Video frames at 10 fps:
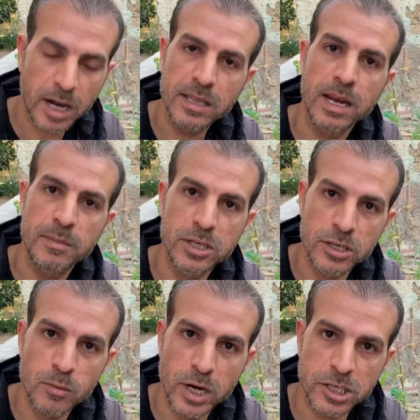هذا اللي
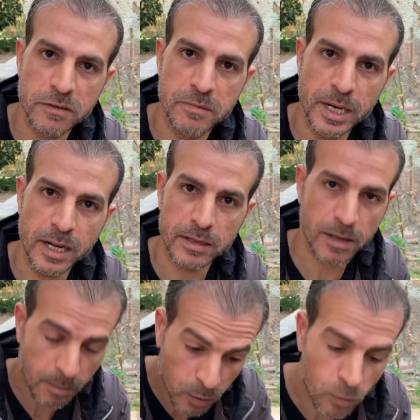بنجيبه ناشف من
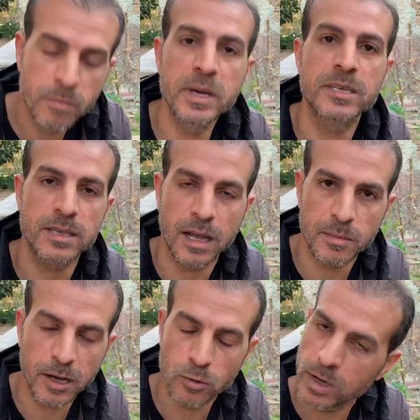العطار بيكون ميكس على
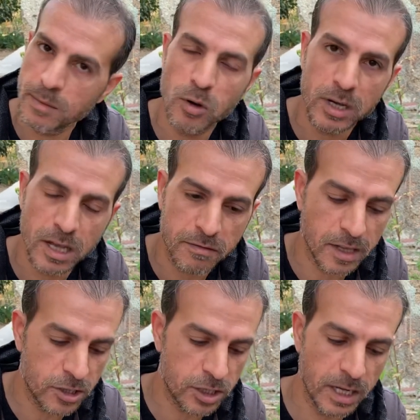بعضه كامل وهذا
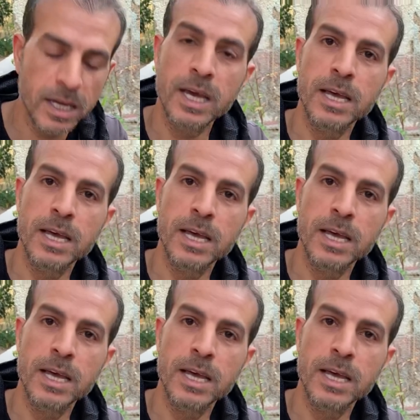افضل شيء